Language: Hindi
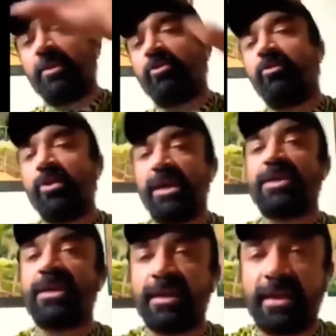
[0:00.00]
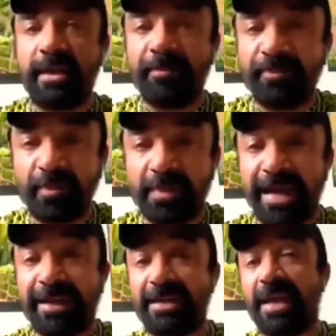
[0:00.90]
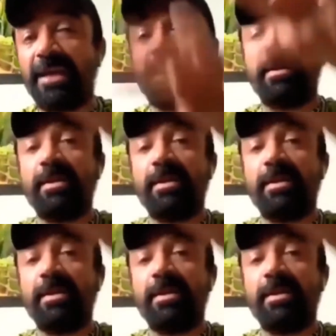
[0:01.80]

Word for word: तेरे को बोलना चाहिए था ना कि सारी